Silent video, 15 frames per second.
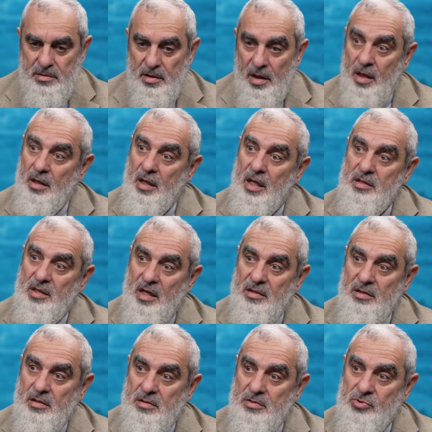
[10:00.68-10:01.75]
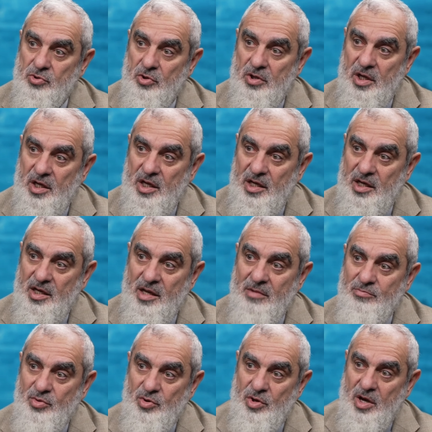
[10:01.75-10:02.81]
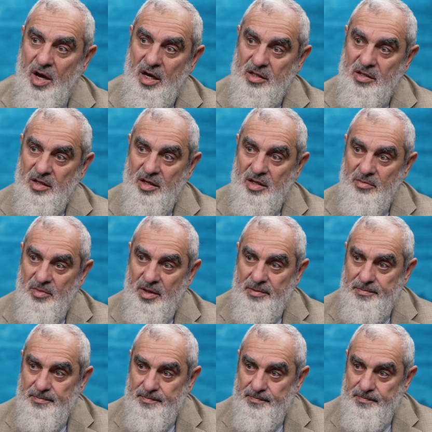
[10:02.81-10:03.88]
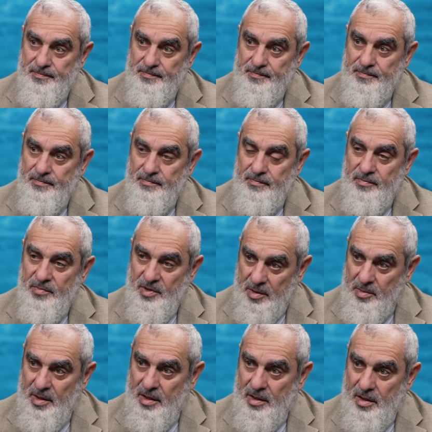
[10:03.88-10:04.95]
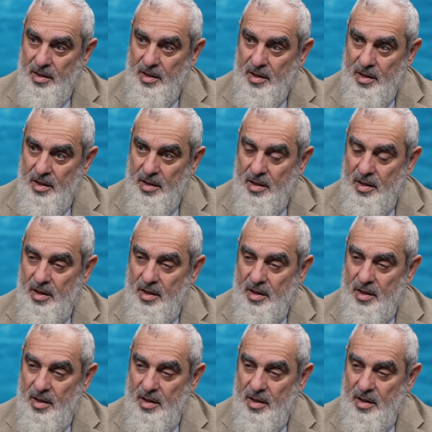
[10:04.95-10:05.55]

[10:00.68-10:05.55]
Allah'tan sonra gelen en büyük hak değil mi? Evet. Değil mi? Öyle.